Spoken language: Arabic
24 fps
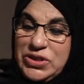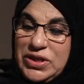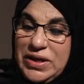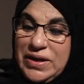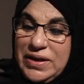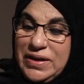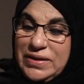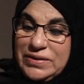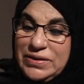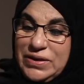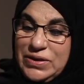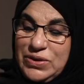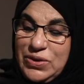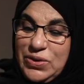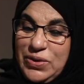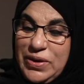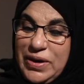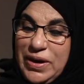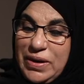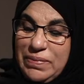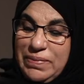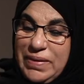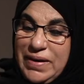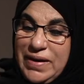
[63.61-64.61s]
الله دكتورة
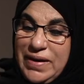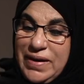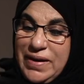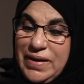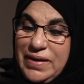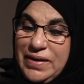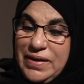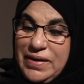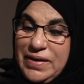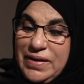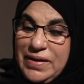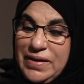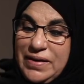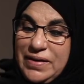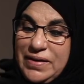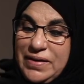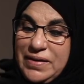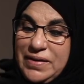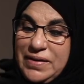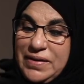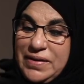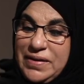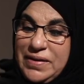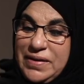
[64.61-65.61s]
اقبال
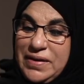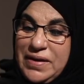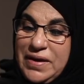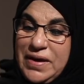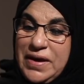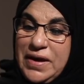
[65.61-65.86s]
آه،